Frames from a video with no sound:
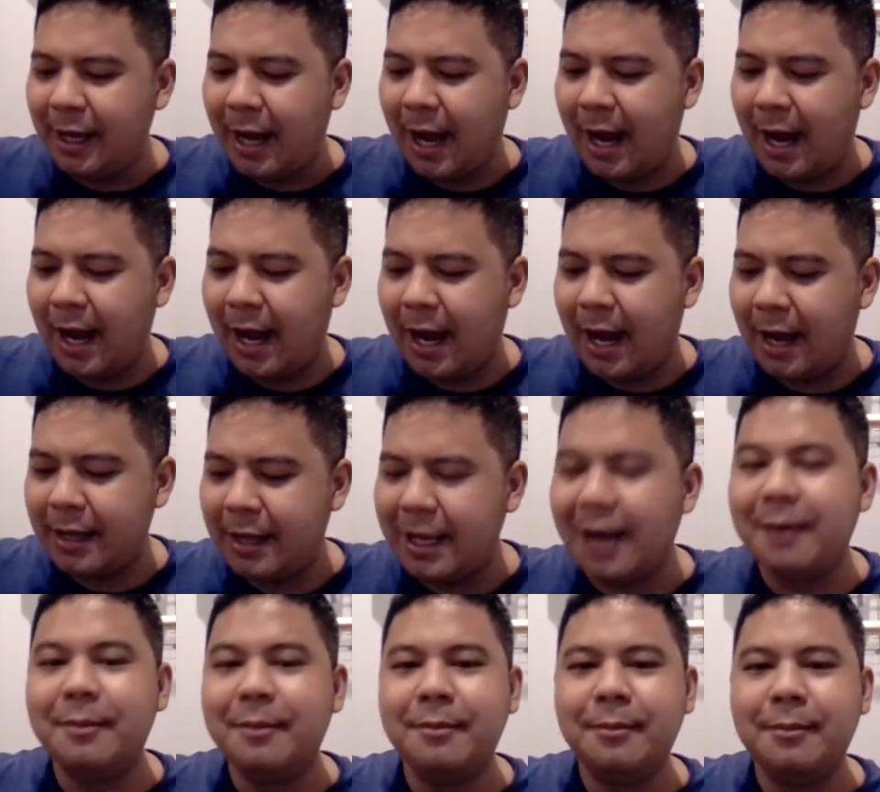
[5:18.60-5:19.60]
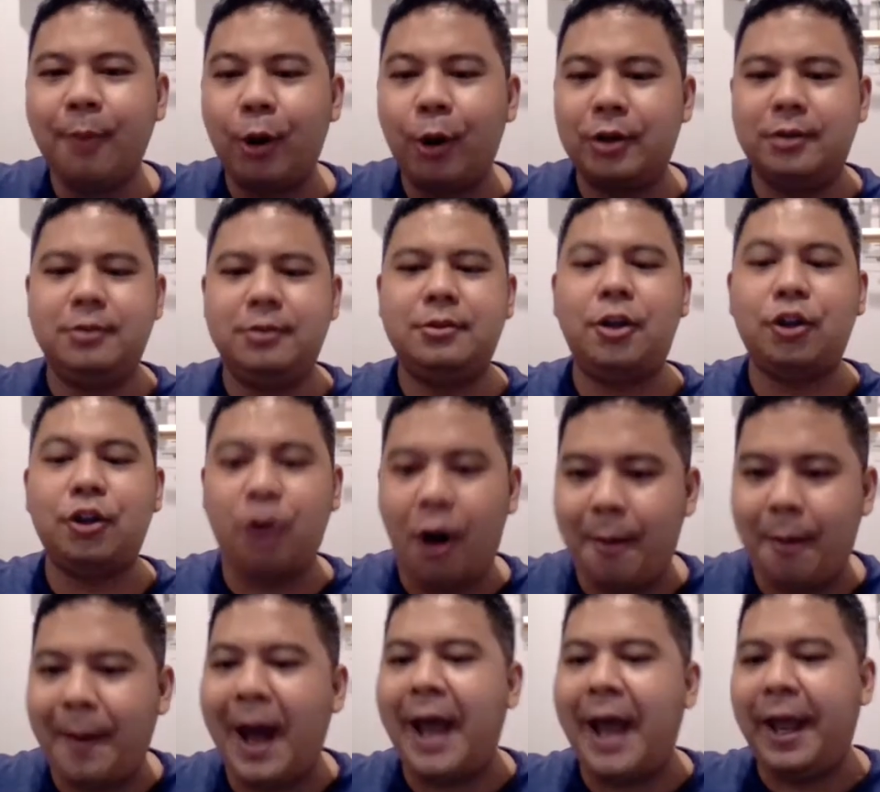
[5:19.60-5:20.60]
อ่ายังบทต่
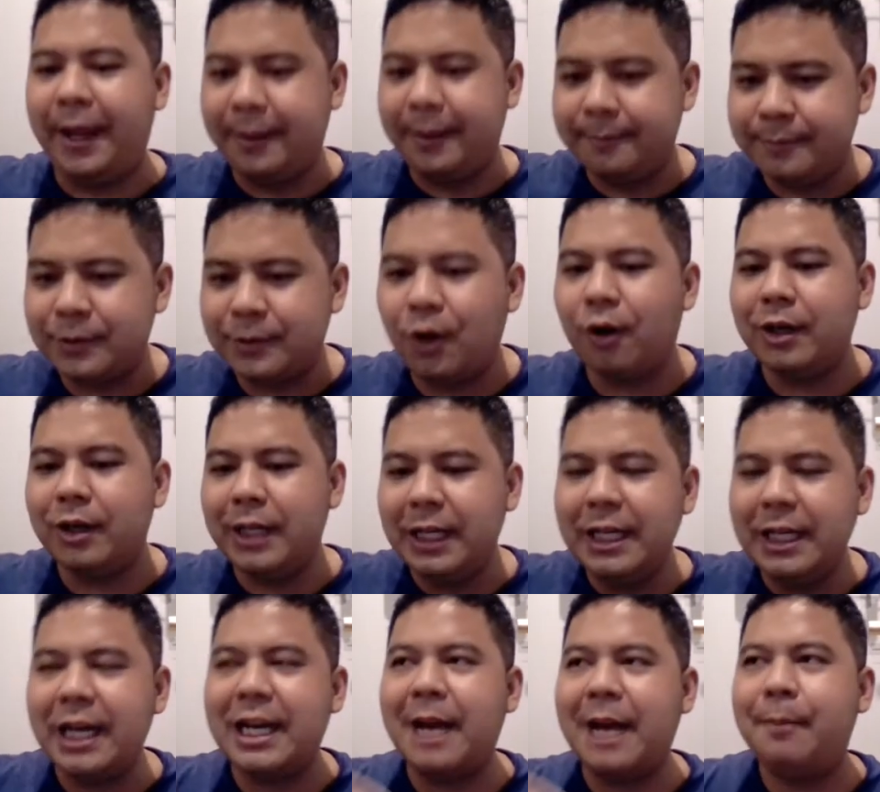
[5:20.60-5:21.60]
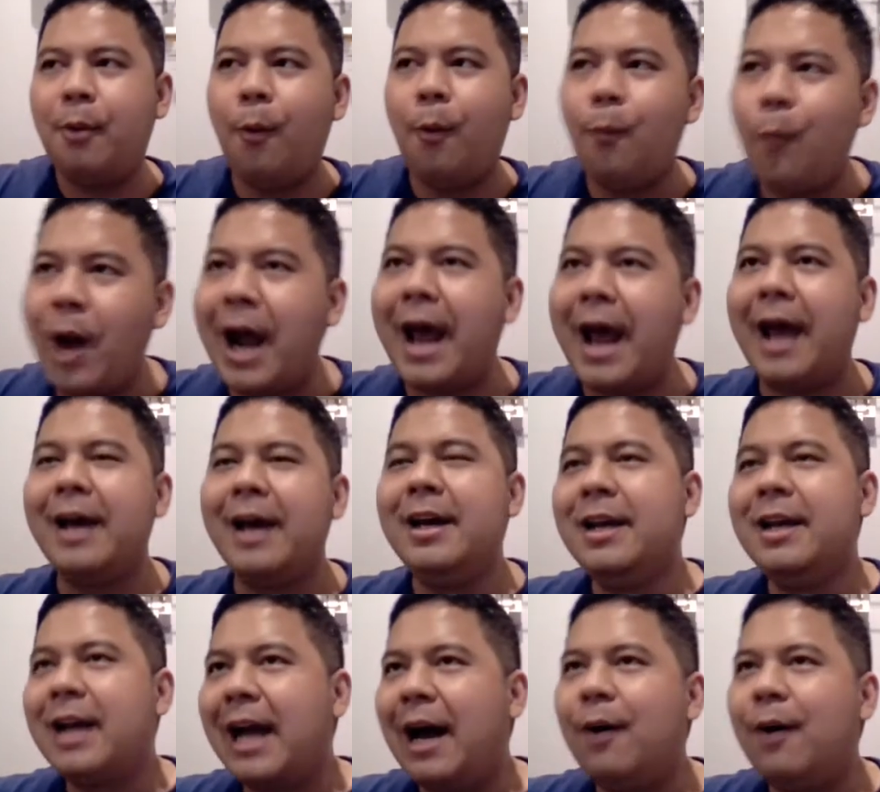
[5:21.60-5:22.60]
อๆไปของเนื้อเรื่องเนี่ยผมว่า
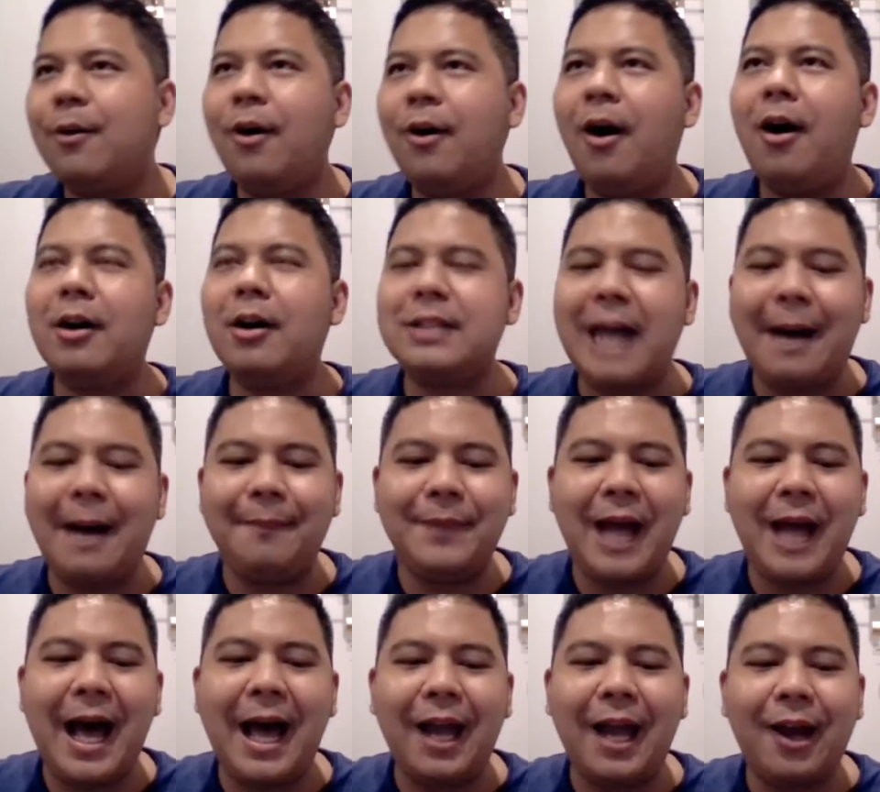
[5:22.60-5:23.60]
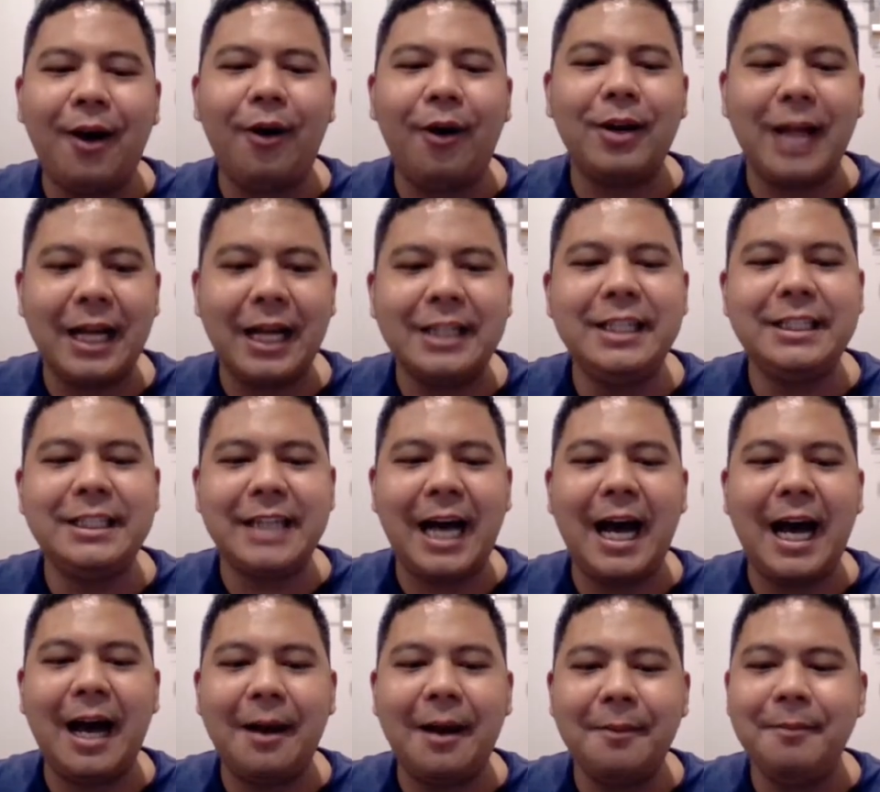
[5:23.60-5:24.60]
เขาก็ทำได้ค่อนข้างที่จะ
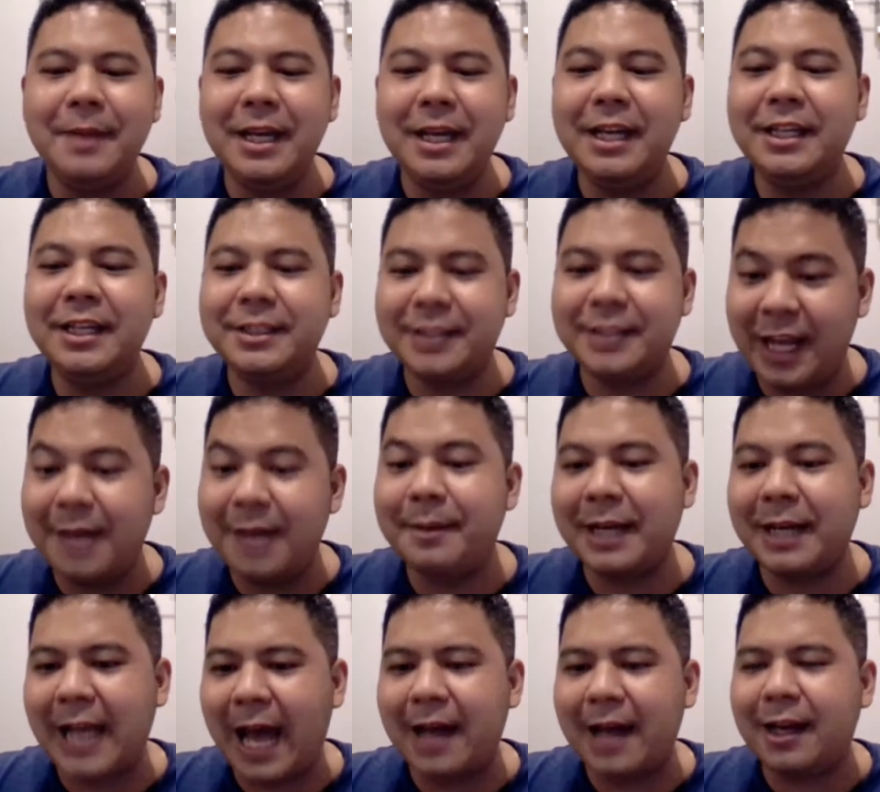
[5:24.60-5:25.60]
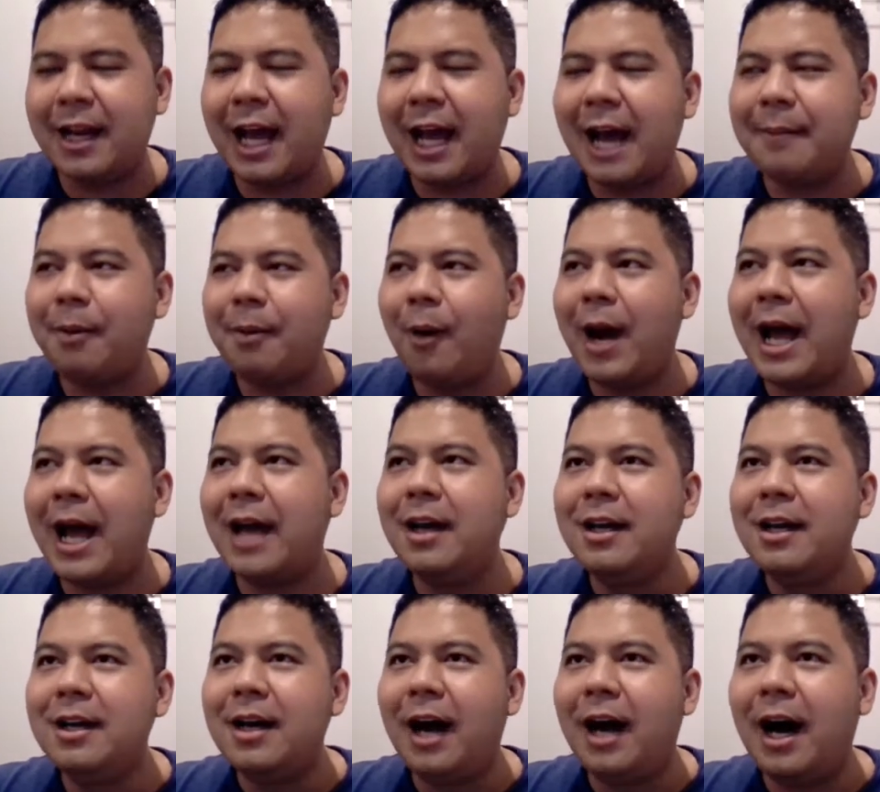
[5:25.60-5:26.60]
มีเสน่ห์เหมือนกันนะครับเพราะว่า
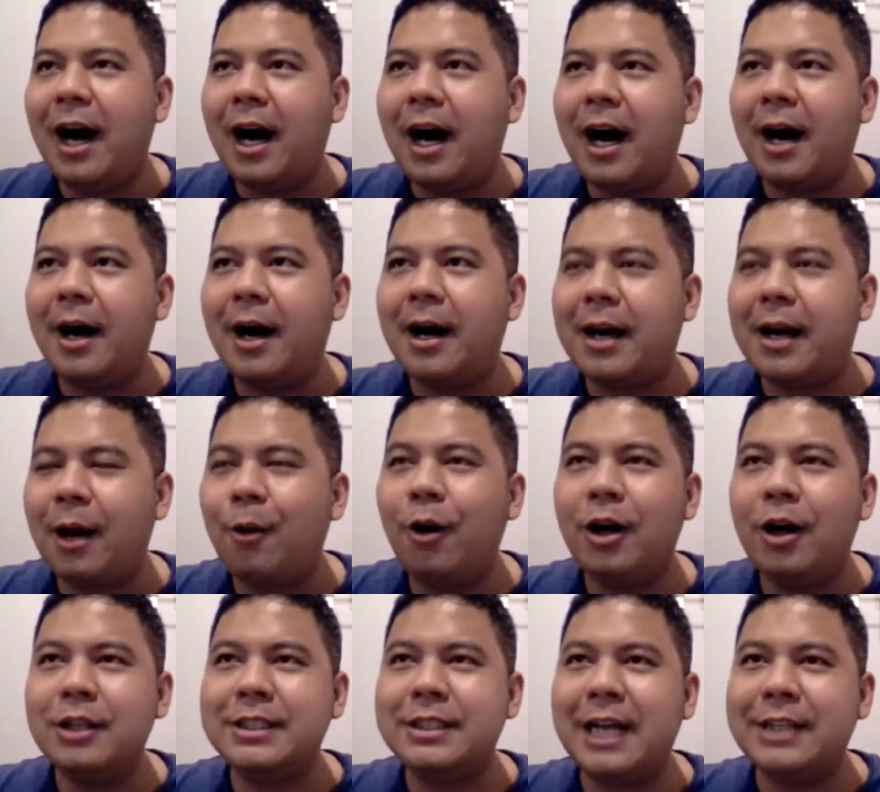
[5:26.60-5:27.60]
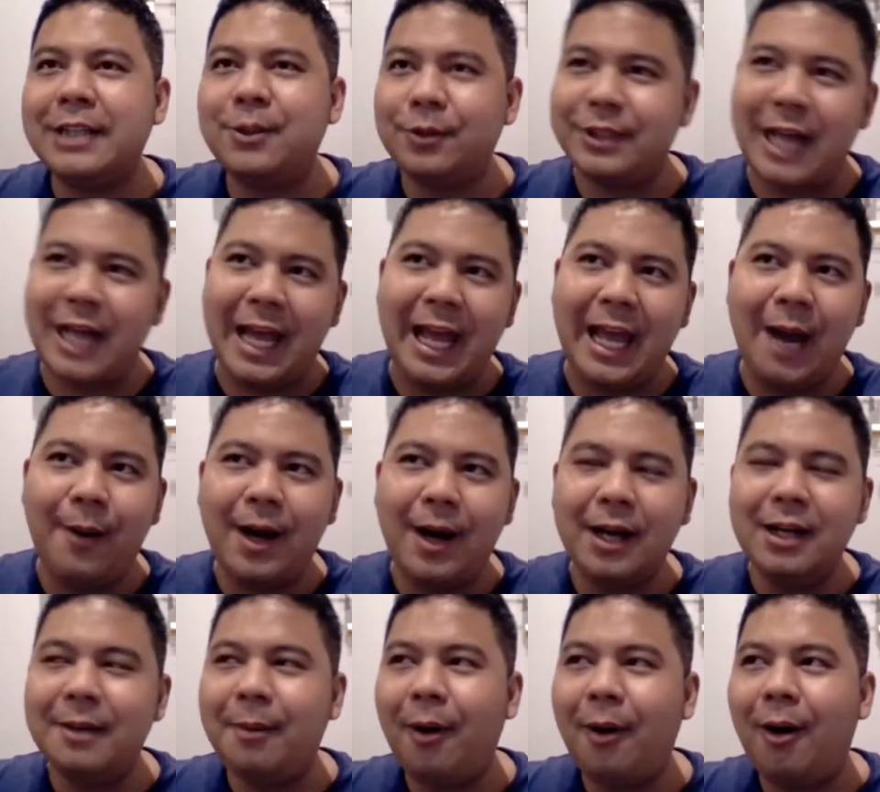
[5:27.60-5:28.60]
เราก็จะสงสัยนะว่าเอ
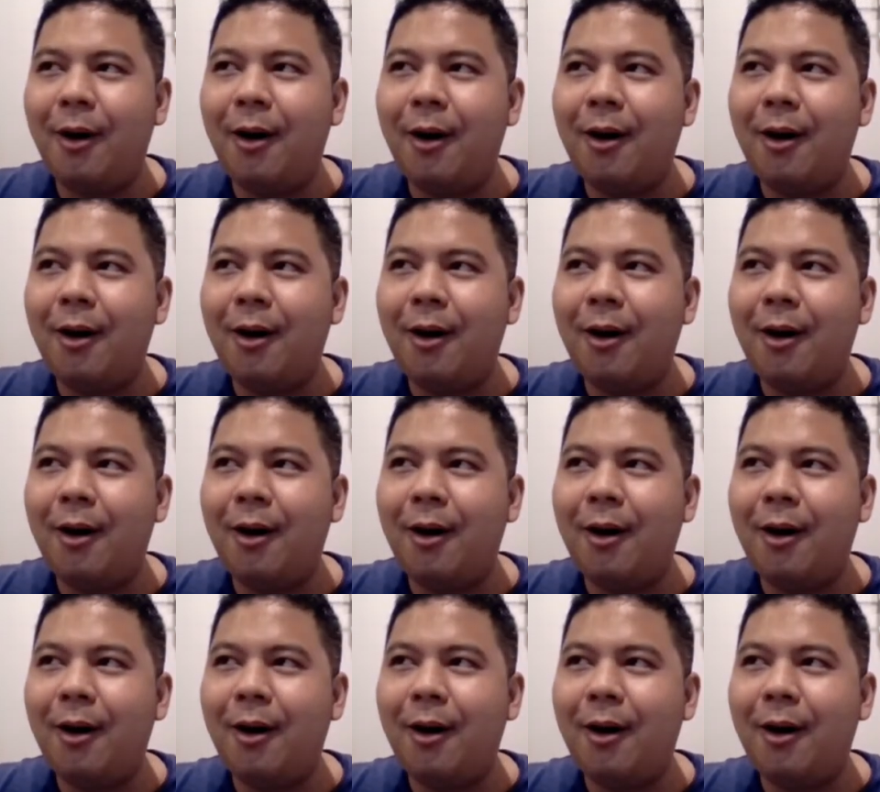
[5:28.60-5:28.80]
อพอ